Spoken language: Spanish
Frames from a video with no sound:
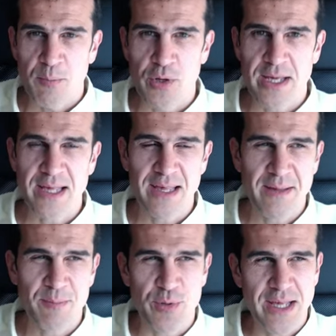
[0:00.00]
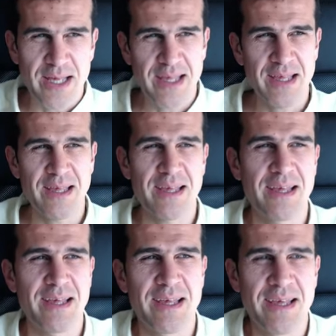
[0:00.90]
¿Por qué, por
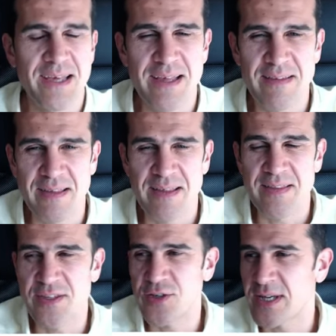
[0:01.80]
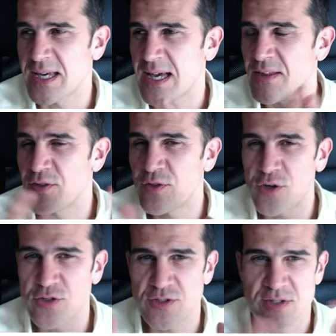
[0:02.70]
qué he dicho que hay
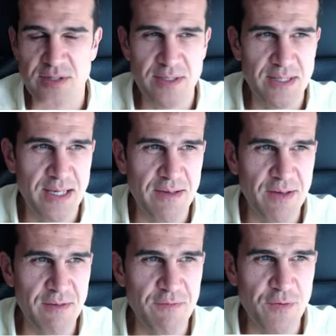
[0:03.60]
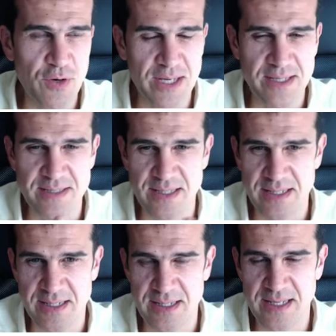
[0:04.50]
dos eh, enfoques
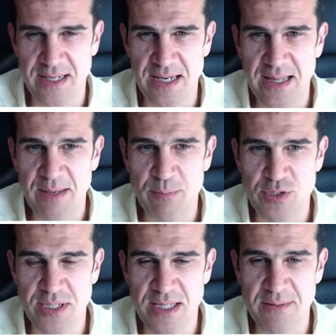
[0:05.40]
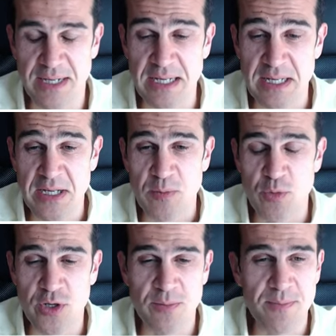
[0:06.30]
en, la diapositiva.
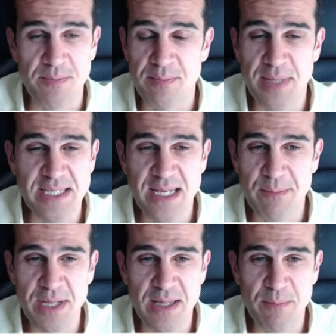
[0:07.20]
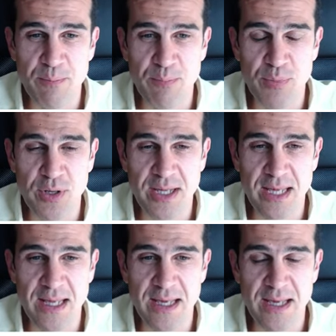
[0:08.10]
Bueno, básicamente
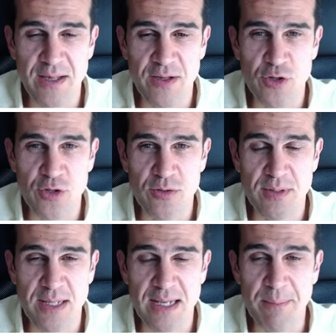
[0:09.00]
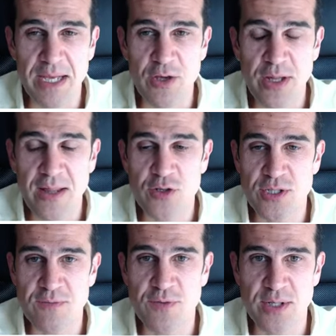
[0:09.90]
porque la mayoría de
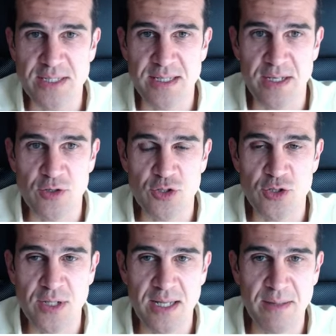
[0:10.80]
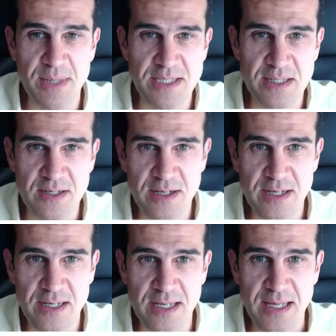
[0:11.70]
los enfoques que no son el de Machine
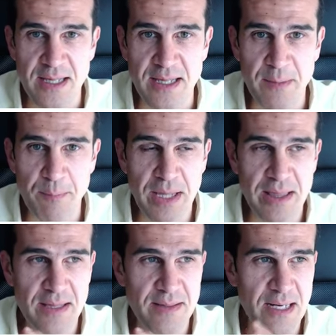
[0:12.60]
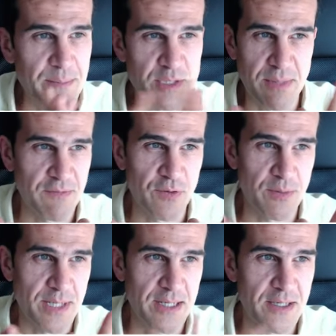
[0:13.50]
Learning empiezan de la misma
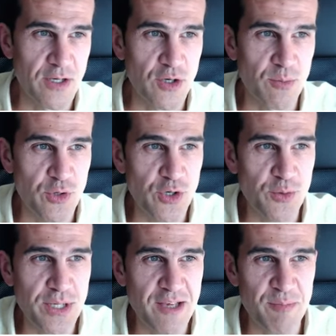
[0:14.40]
forma. Y como no voy a